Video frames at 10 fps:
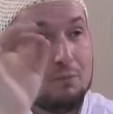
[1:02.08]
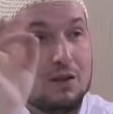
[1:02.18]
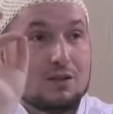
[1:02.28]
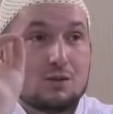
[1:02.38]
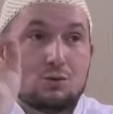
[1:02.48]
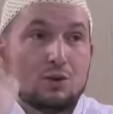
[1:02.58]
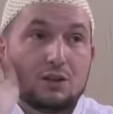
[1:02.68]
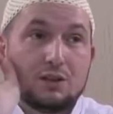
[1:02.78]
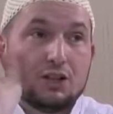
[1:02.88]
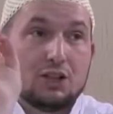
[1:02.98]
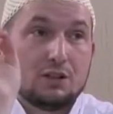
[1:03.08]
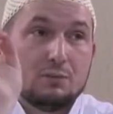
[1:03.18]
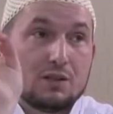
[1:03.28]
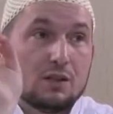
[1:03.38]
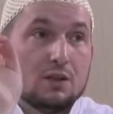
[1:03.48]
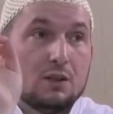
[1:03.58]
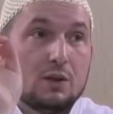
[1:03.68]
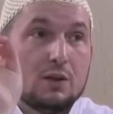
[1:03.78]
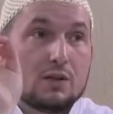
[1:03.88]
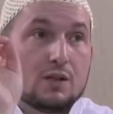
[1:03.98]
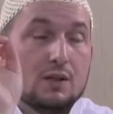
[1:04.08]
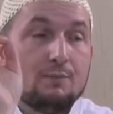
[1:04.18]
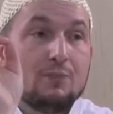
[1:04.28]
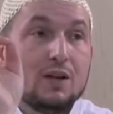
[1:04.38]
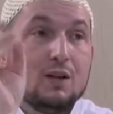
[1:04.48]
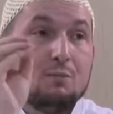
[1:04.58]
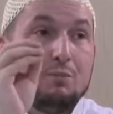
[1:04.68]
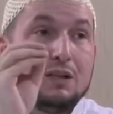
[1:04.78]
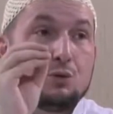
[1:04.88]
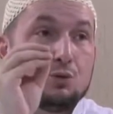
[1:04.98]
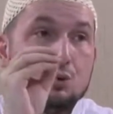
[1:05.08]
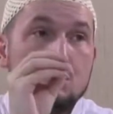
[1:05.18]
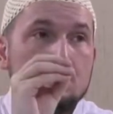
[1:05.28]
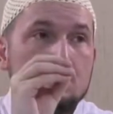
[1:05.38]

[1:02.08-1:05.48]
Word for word: Ben Resulullah'tan işittim ki sallallahu aleyhi ve sellem bir kul